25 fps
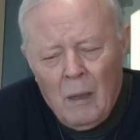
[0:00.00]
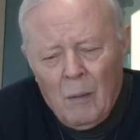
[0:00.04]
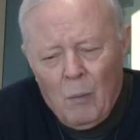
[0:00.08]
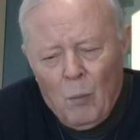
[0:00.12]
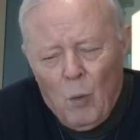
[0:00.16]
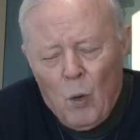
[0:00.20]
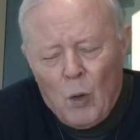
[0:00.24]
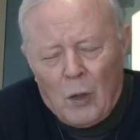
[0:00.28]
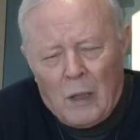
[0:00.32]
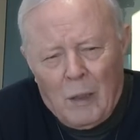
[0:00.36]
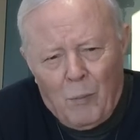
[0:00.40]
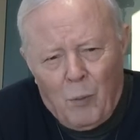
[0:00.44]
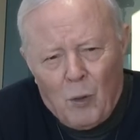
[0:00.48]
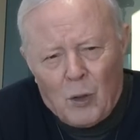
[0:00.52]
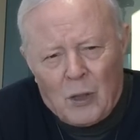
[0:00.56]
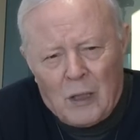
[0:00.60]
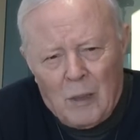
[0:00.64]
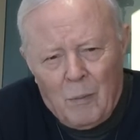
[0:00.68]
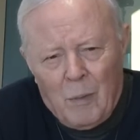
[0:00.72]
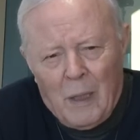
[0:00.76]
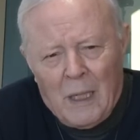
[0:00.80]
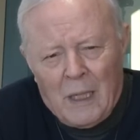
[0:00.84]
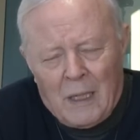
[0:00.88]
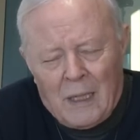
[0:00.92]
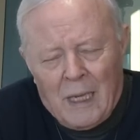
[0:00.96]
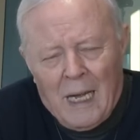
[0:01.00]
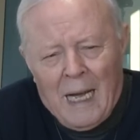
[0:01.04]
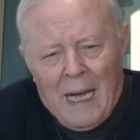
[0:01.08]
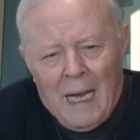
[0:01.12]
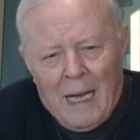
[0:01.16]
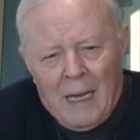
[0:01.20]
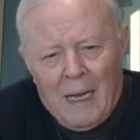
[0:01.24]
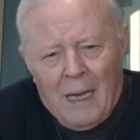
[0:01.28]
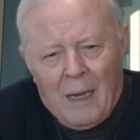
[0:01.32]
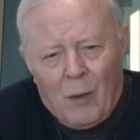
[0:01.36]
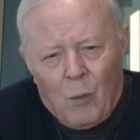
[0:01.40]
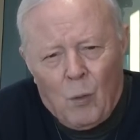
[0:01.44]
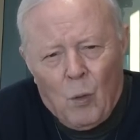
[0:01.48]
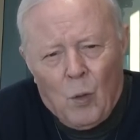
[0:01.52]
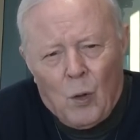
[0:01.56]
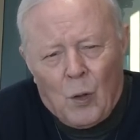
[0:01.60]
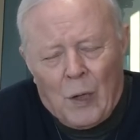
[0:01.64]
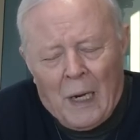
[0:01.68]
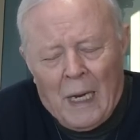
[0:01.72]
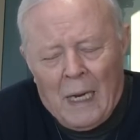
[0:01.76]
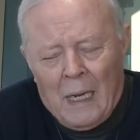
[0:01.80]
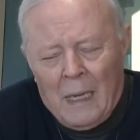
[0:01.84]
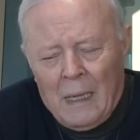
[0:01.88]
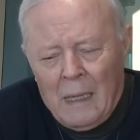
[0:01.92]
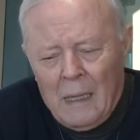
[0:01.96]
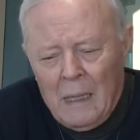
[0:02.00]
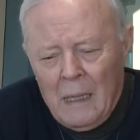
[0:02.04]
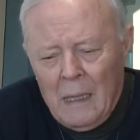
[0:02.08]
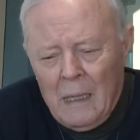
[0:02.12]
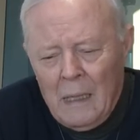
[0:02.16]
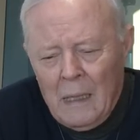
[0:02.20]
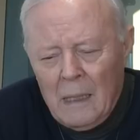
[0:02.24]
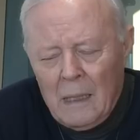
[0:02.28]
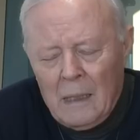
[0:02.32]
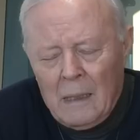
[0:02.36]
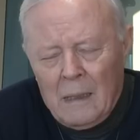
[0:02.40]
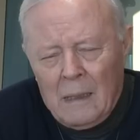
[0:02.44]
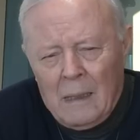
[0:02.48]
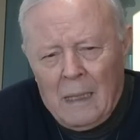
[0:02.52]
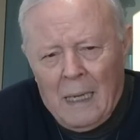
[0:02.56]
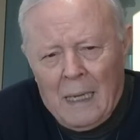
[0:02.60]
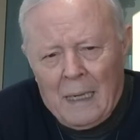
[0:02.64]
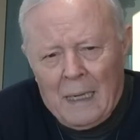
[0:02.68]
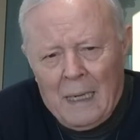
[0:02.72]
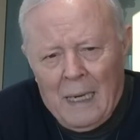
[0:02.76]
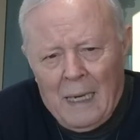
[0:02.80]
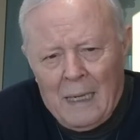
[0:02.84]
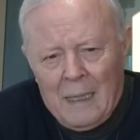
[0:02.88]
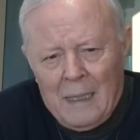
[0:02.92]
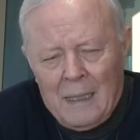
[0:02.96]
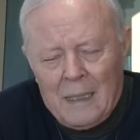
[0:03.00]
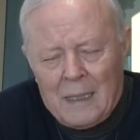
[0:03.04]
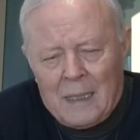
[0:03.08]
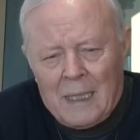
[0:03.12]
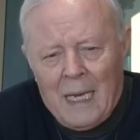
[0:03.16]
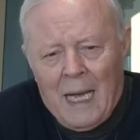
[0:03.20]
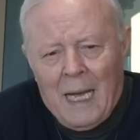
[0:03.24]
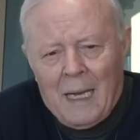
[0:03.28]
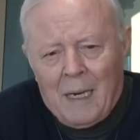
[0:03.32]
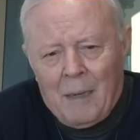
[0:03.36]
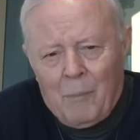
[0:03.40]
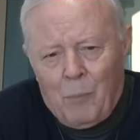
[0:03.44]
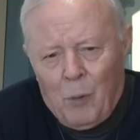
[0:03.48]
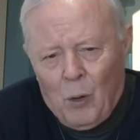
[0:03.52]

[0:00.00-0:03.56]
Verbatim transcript: molte possibilità ancora da realizzare.